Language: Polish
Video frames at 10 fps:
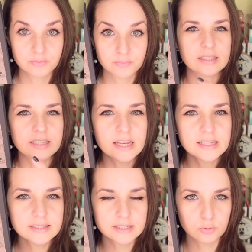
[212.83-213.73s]
Ten
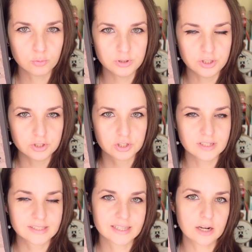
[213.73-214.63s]
język
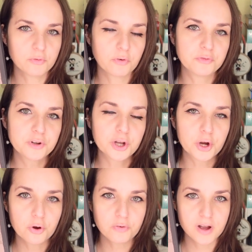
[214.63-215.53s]
uliczny, celowo
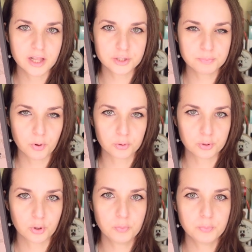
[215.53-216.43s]
wykreowany po to,